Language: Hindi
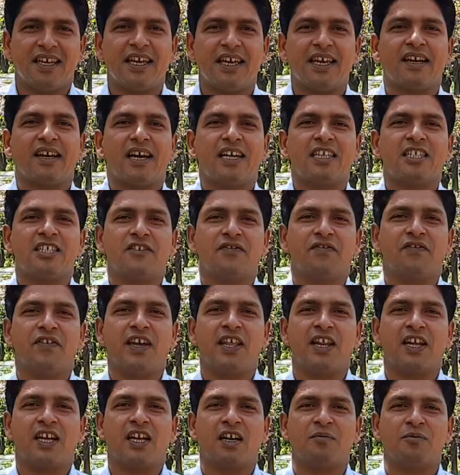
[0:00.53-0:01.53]
है गाइस
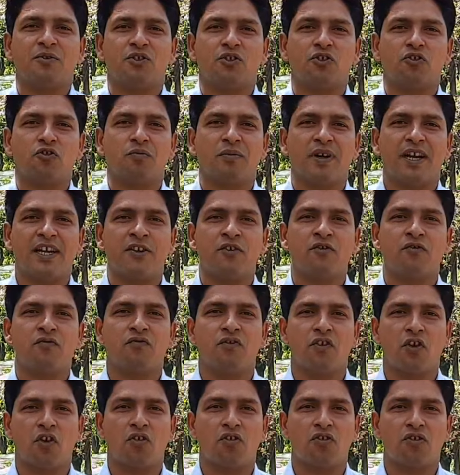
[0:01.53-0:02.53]
वेलकम टू माय न्यू
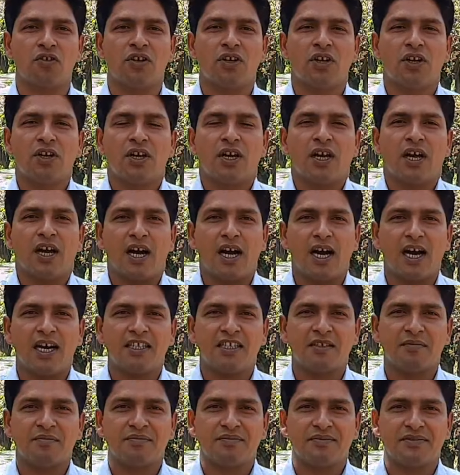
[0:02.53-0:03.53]
ब्लॉग
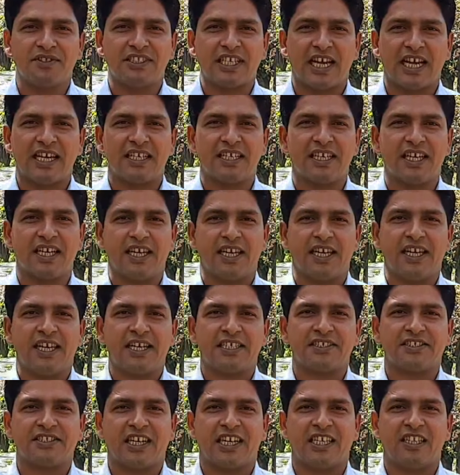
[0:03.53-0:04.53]
आज हम जाएंगे
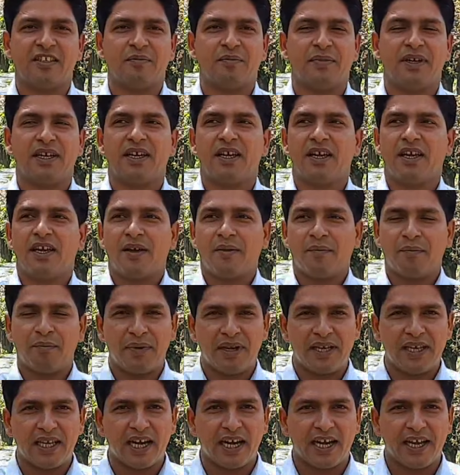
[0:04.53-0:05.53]
एक शादी में
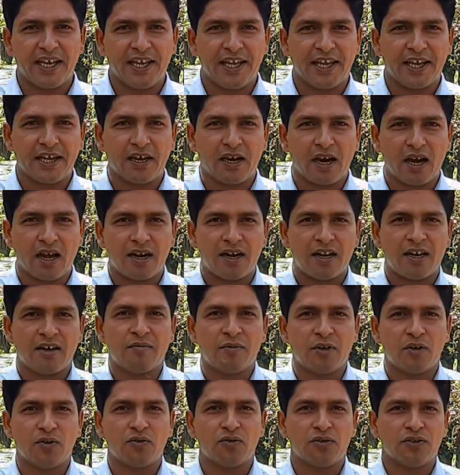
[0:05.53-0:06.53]
मैं यहाँ एक गार्डन
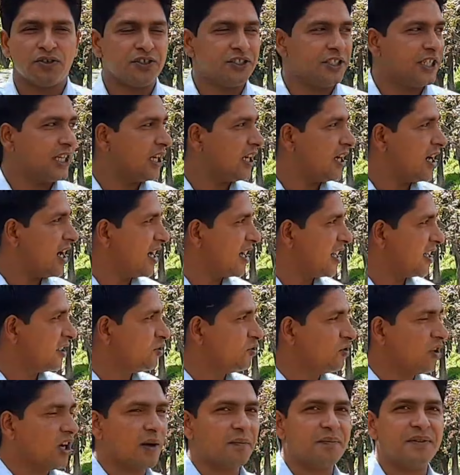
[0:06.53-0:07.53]
में हूँ ये
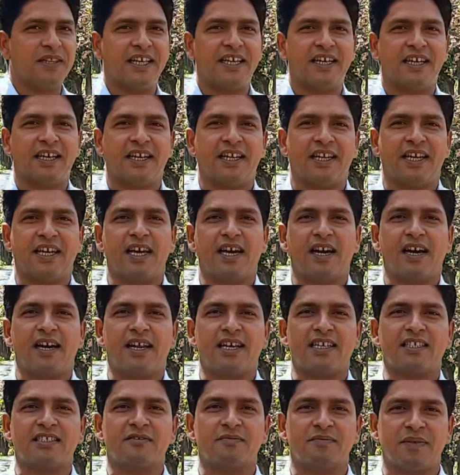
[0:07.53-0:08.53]
गार्डन जो आप देख रहे हैं
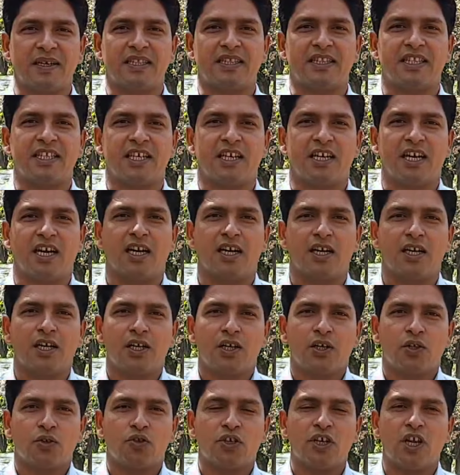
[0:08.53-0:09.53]
अनासपाती का
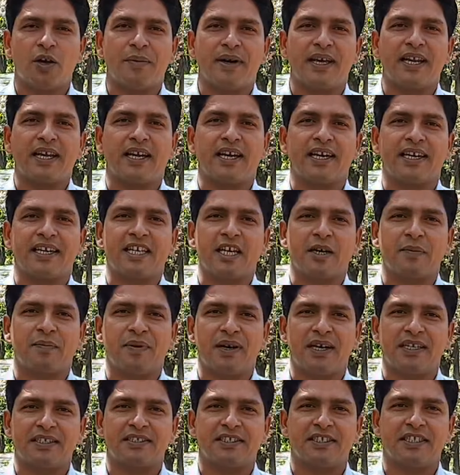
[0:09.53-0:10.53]
तो ये हमारे घर के
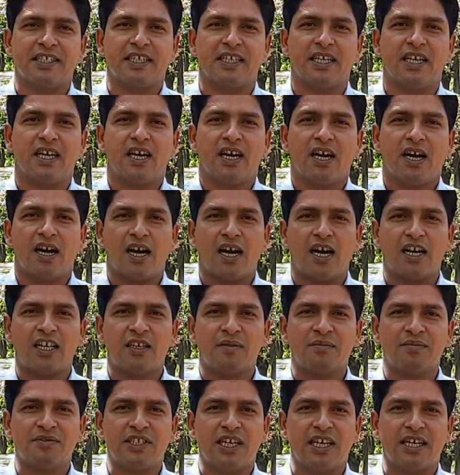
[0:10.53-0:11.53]
पास ही है
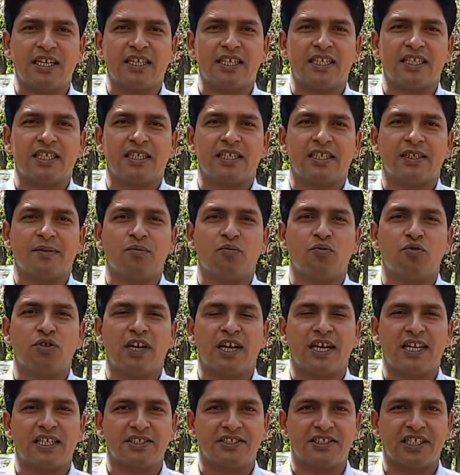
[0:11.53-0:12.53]
आज हम जाएंगे
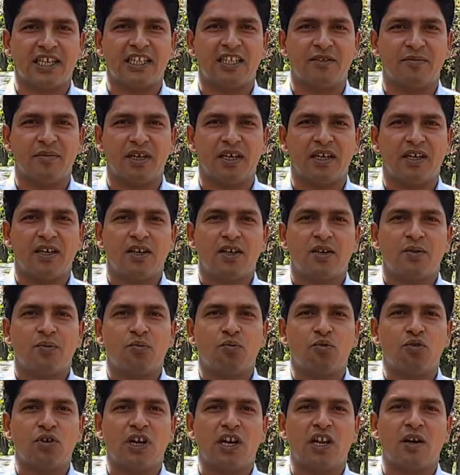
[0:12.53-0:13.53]
बुढ़ाना शादी में
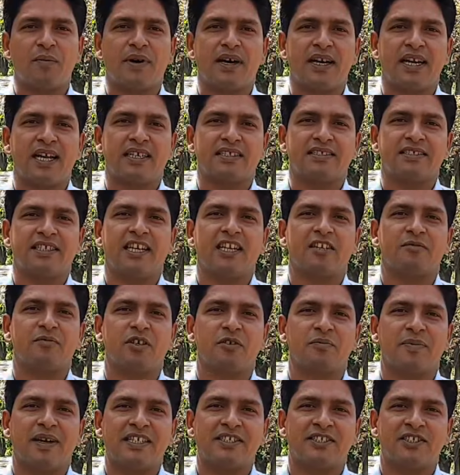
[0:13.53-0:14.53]
बुढ़ाना हमारे यहाँ से
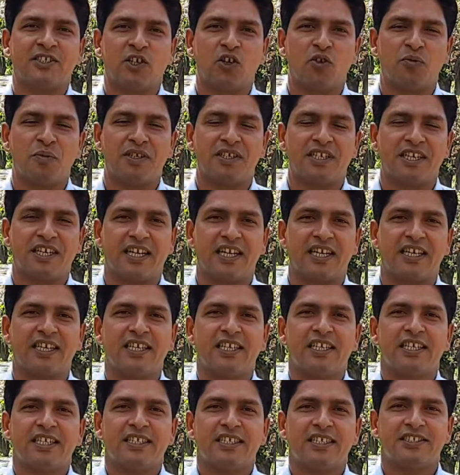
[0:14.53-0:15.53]
लगभग बाईस किलोमीटर है
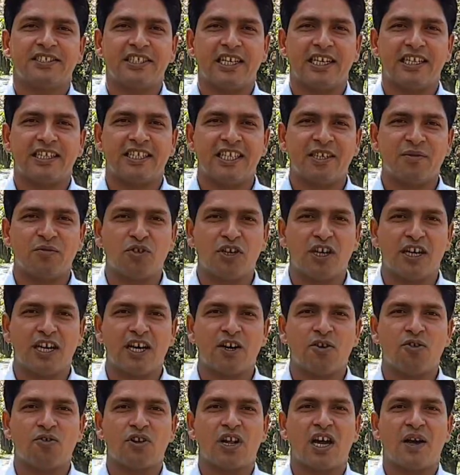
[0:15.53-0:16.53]
चलते हैं
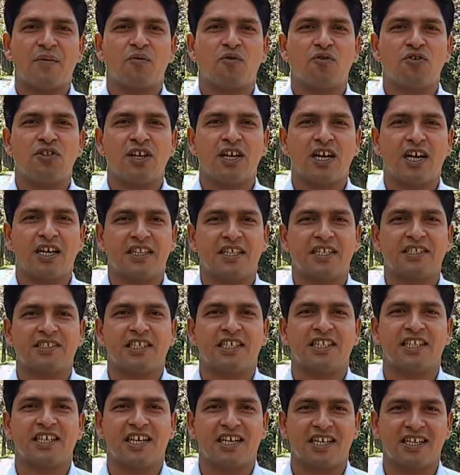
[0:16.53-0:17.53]
बुढ़ाना और आपको दिखाते हैं
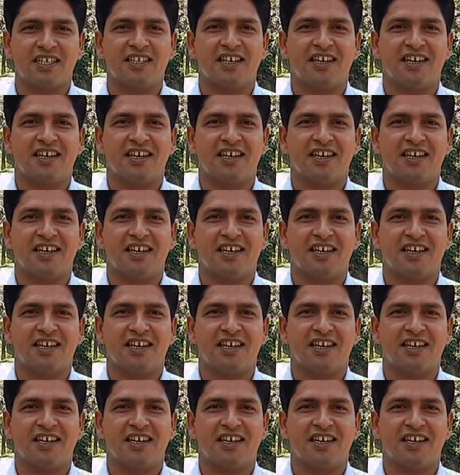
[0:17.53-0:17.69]
शादी का